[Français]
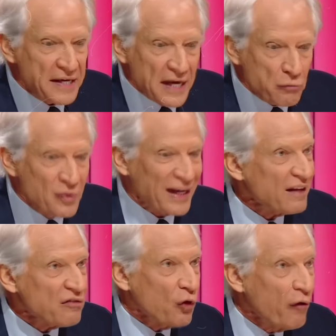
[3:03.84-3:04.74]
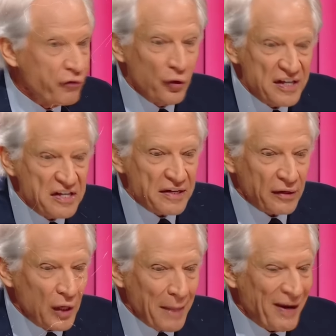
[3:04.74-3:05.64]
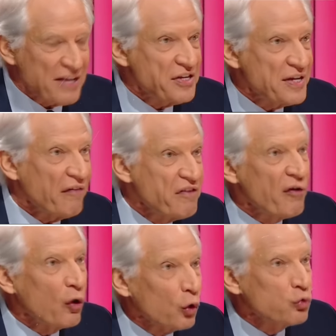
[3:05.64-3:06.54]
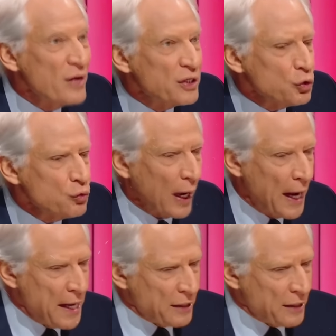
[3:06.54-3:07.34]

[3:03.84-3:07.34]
qui est une catastrophe que les, Palestiniens vivent encore tous les jours.